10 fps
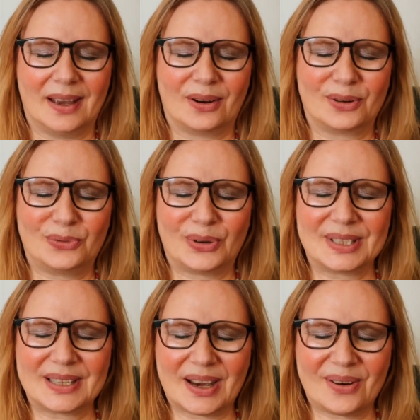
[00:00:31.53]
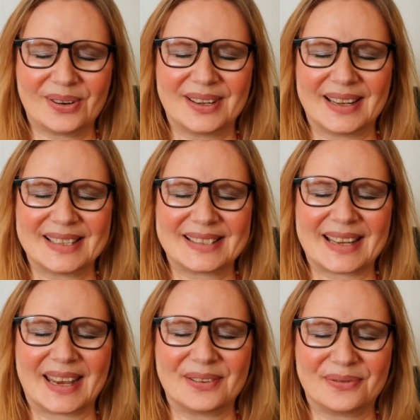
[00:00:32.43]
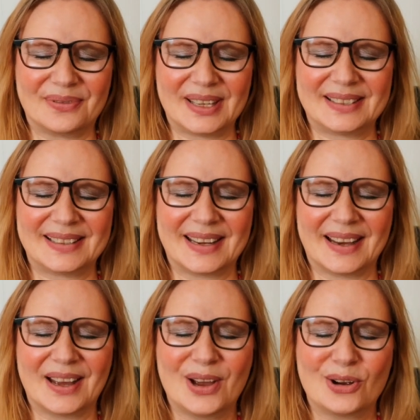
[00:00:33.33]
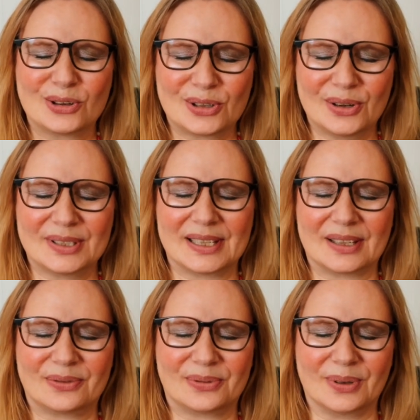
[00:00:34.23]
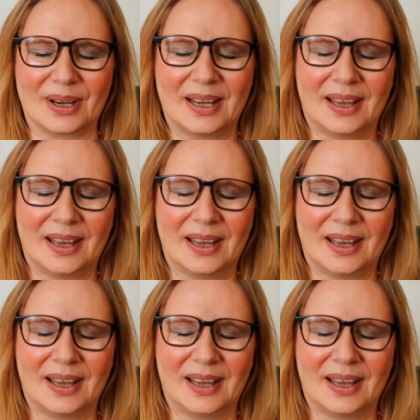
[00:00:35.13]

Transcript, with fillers: Und Vertrauen ist ein wichtiger Schlüssel dafür.